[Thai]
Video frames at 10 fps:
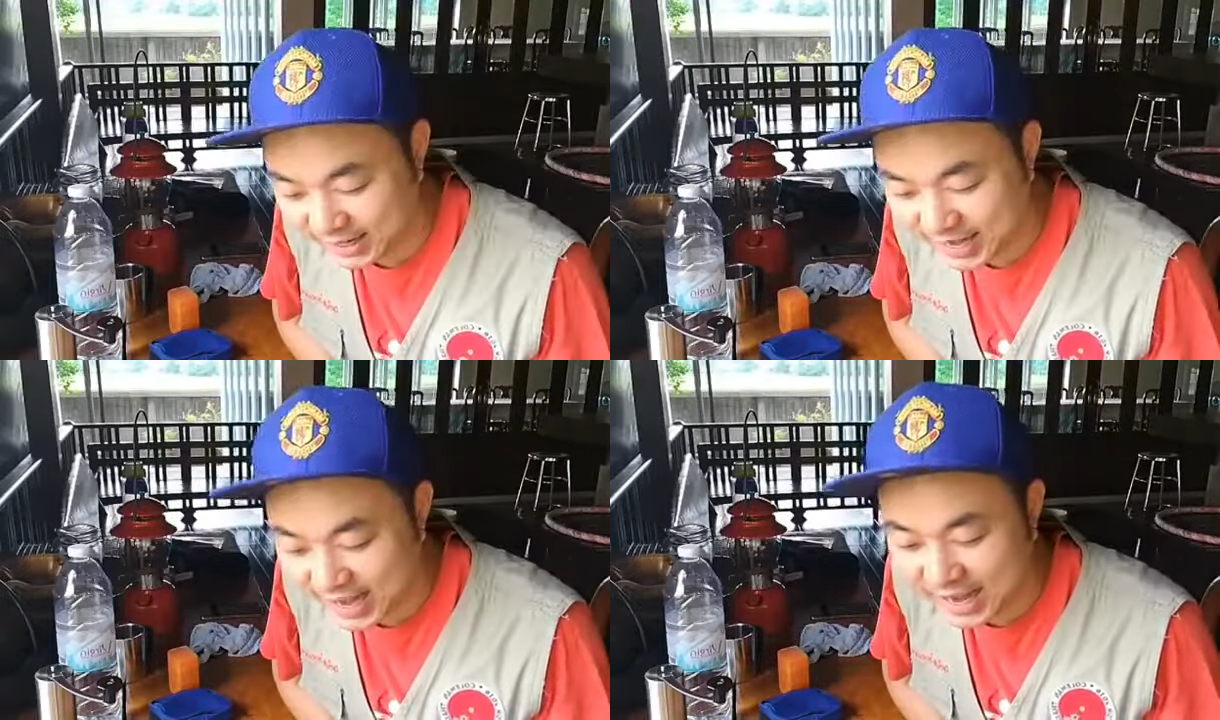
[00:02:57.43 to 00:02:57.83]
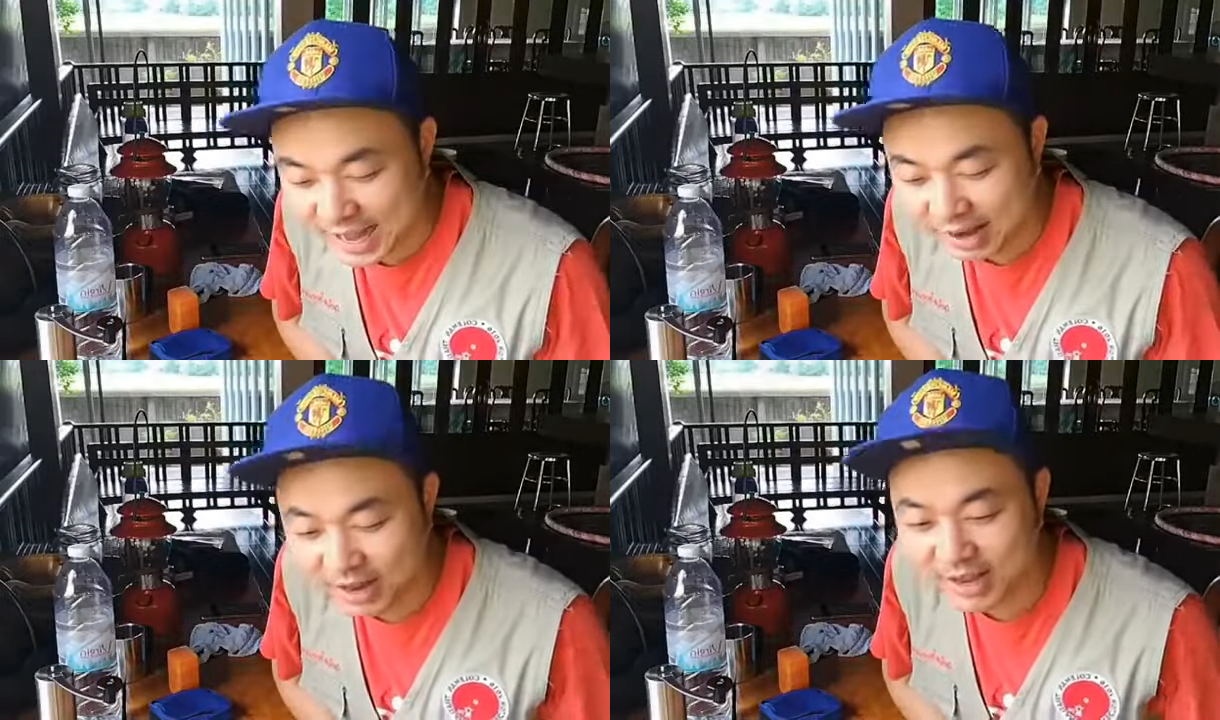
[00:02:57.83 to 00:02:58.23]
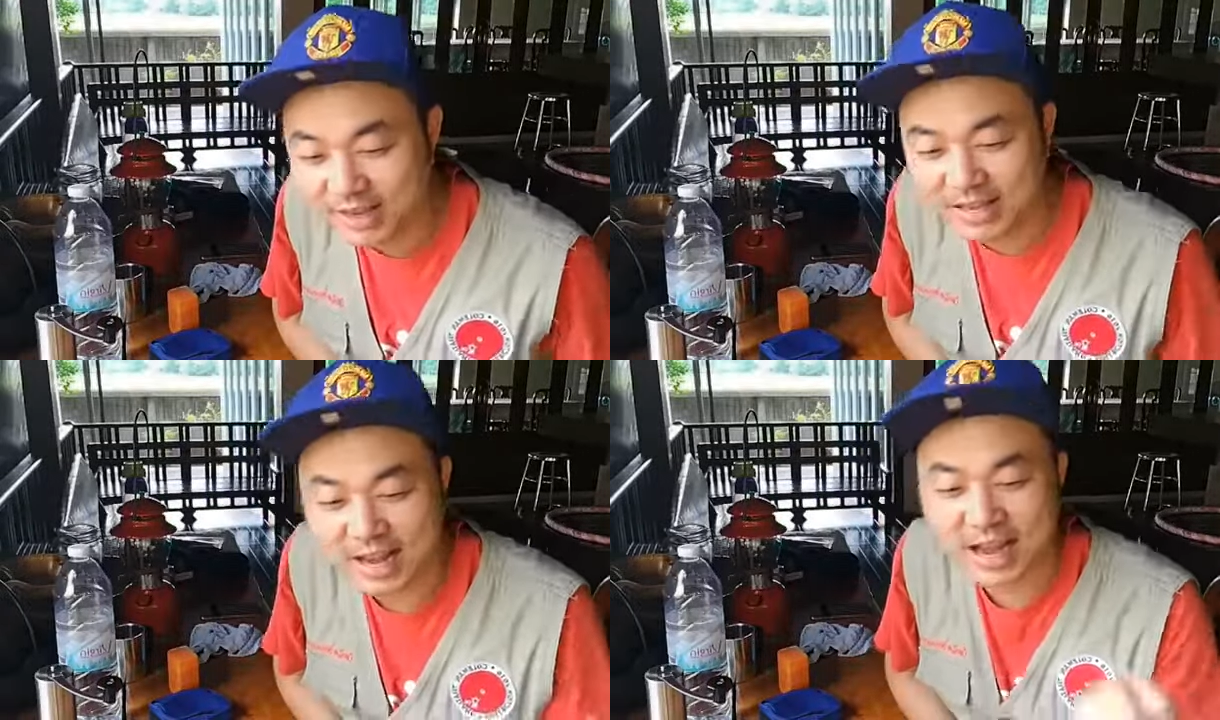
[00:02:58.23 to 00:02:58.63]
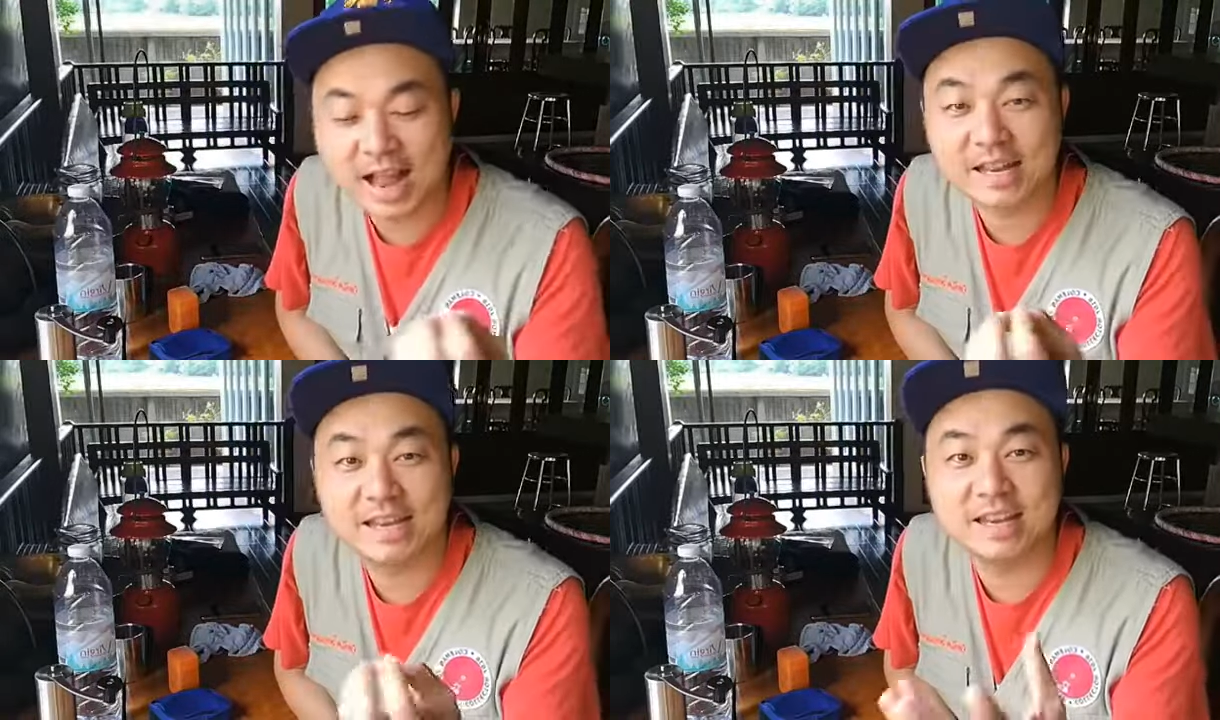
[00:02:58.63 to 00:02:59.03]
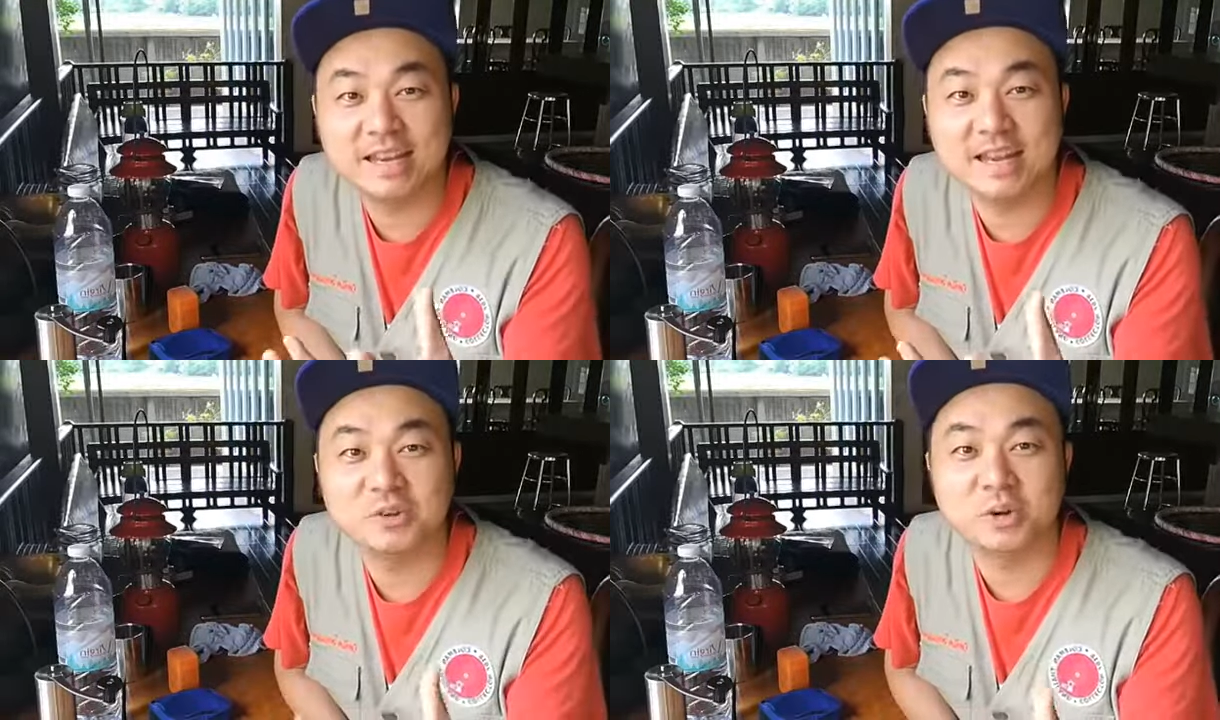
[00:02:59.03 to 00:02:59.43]
หน้าหนาวนะ อากาศ
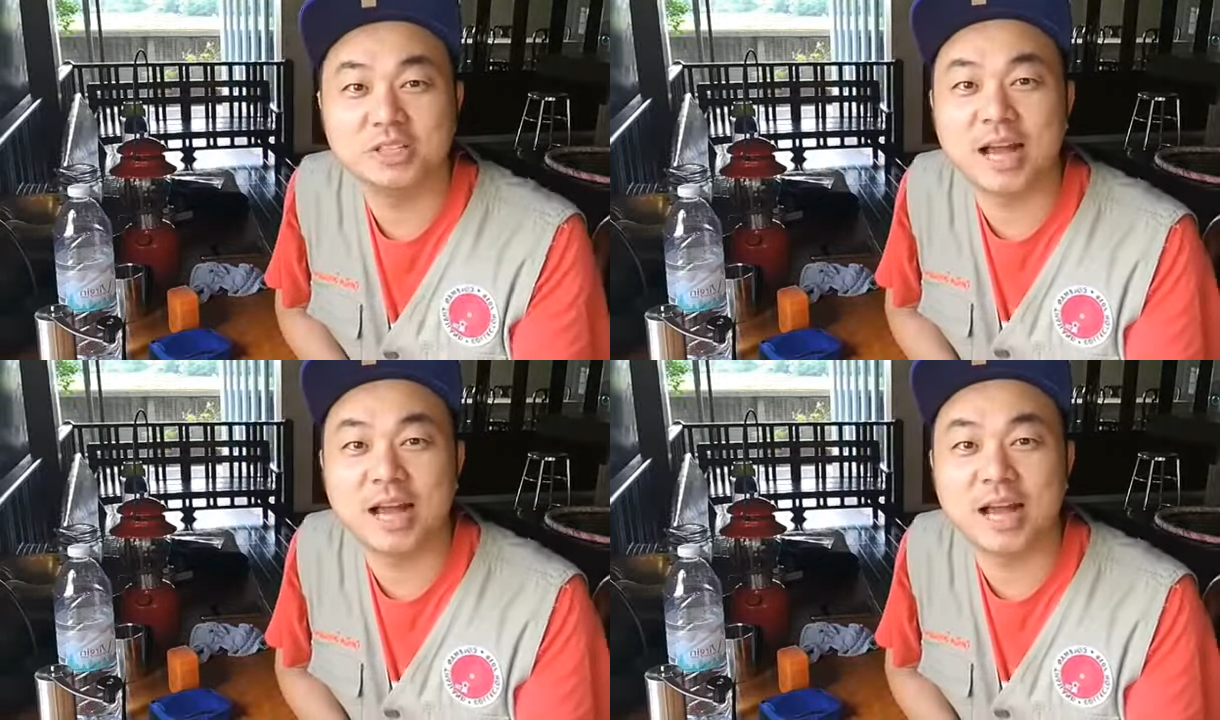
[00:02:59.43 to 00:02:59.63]
เย็นๆช่วง